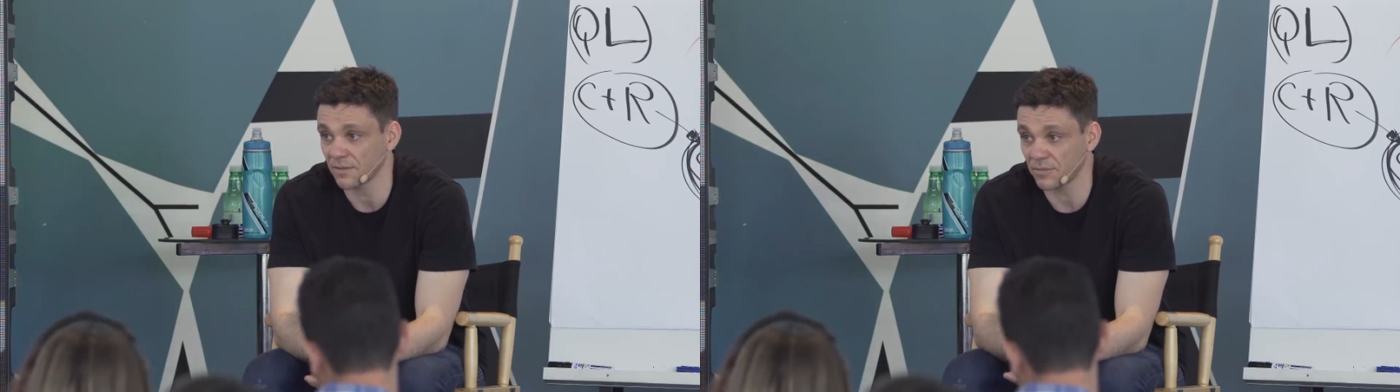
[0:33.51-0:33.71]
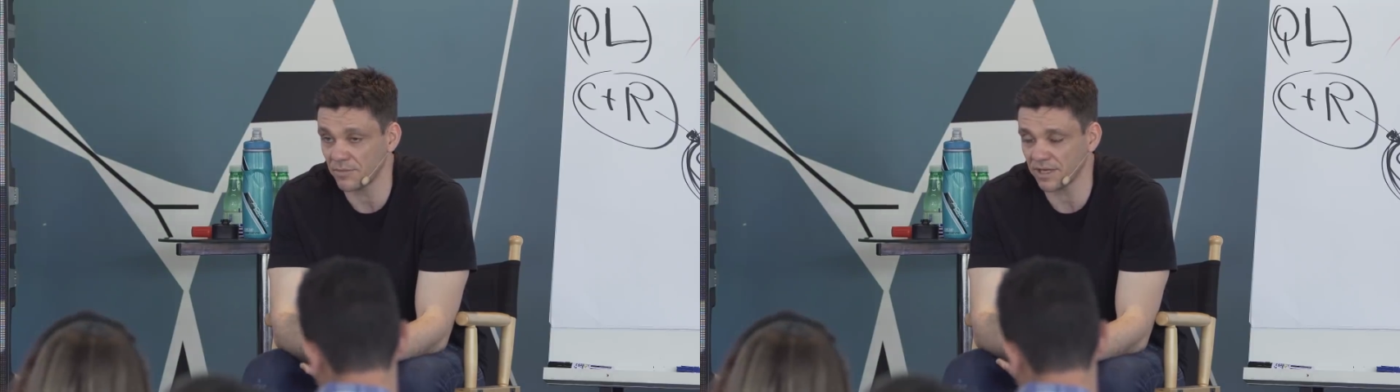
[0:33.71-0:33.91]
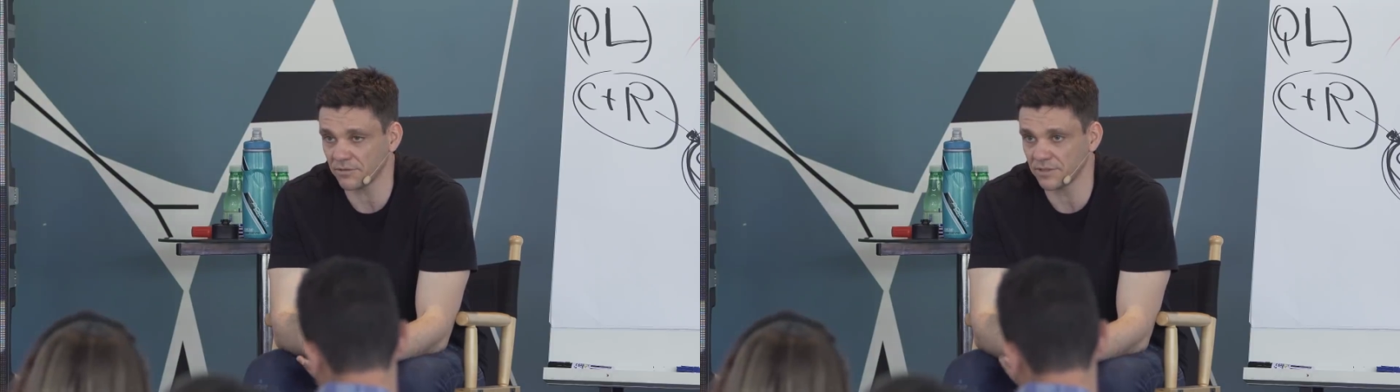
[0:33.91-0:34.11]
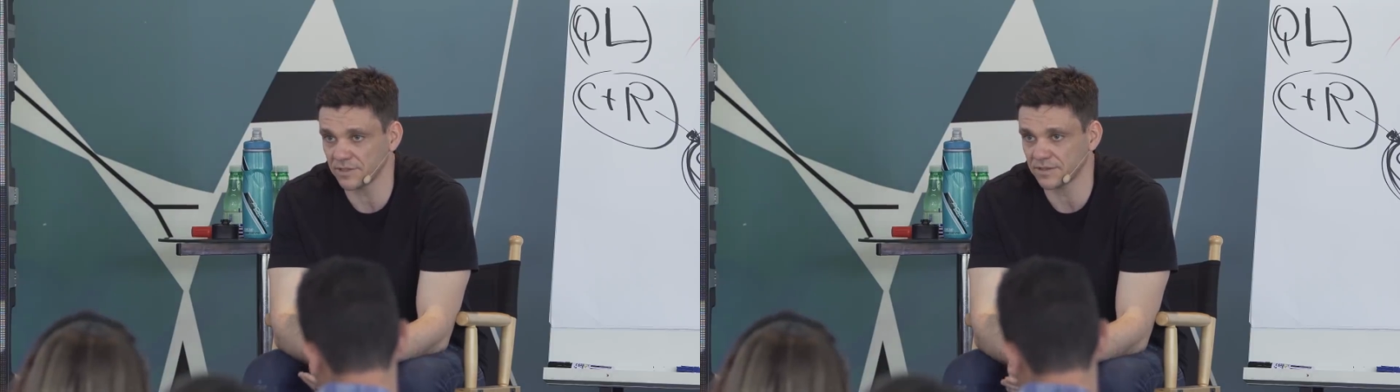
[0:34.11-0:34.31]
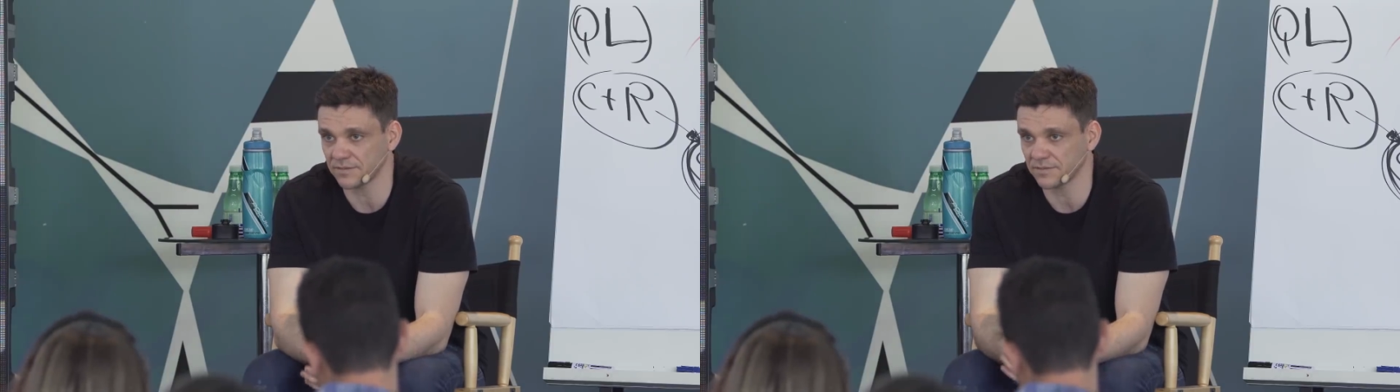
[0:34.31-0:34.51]
Primeira
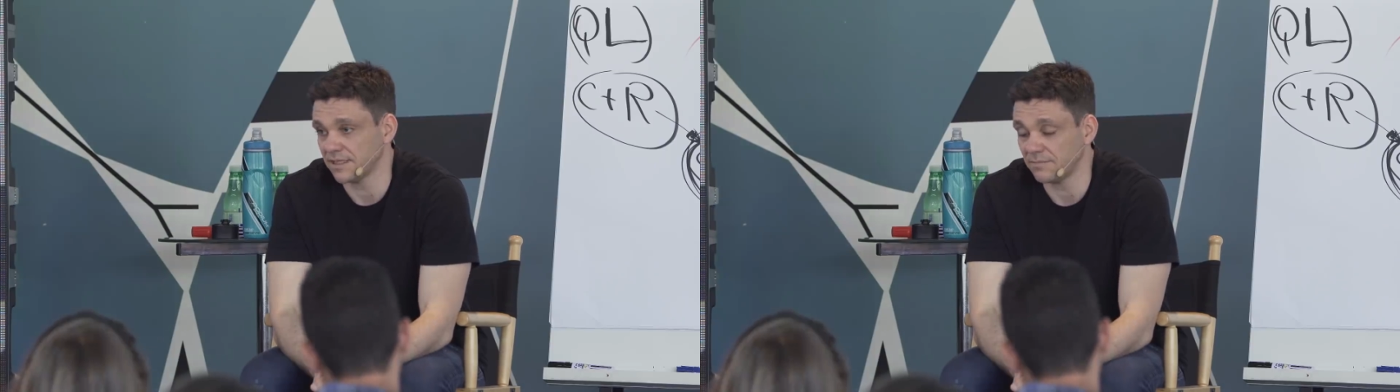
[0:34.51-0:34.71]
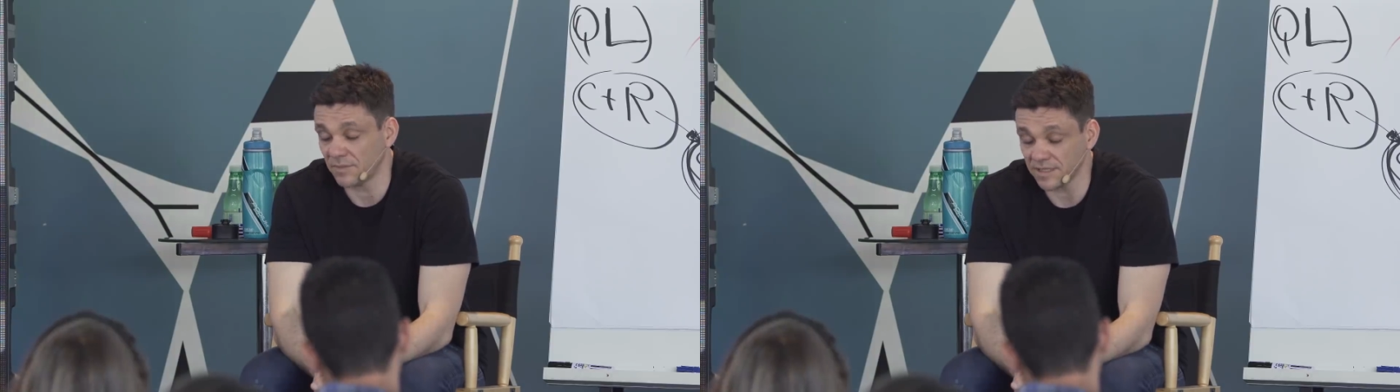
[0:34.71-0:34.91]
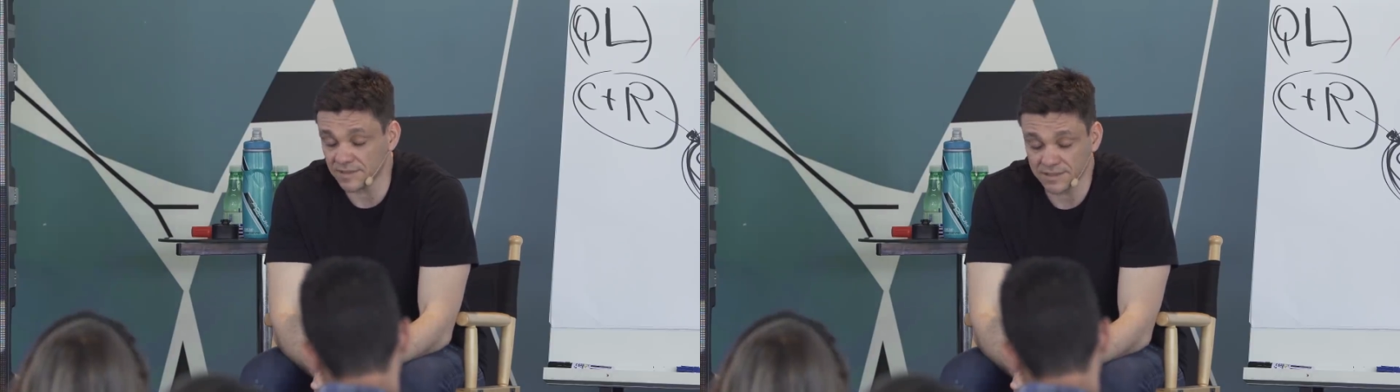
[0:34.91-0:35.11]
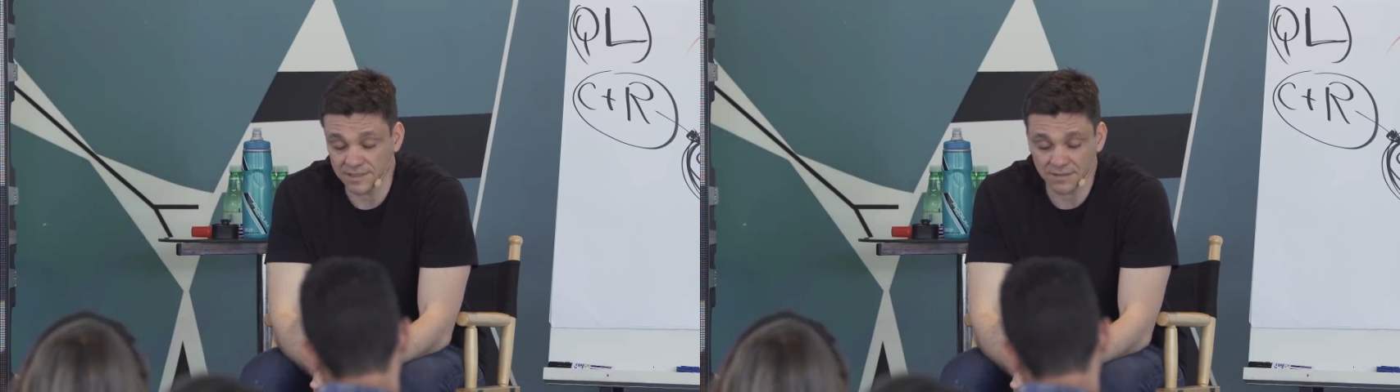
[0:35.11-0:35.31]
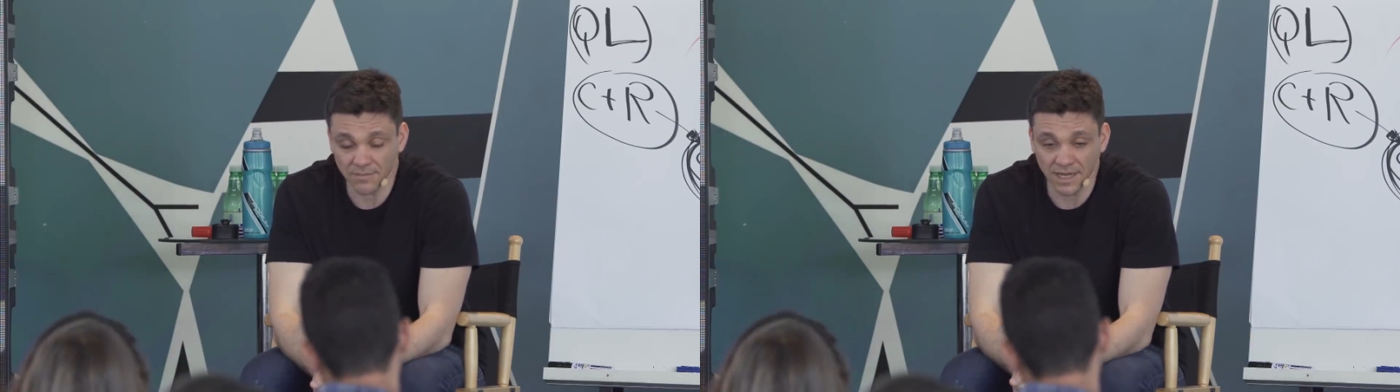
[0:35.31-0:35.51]
coisa, você precisa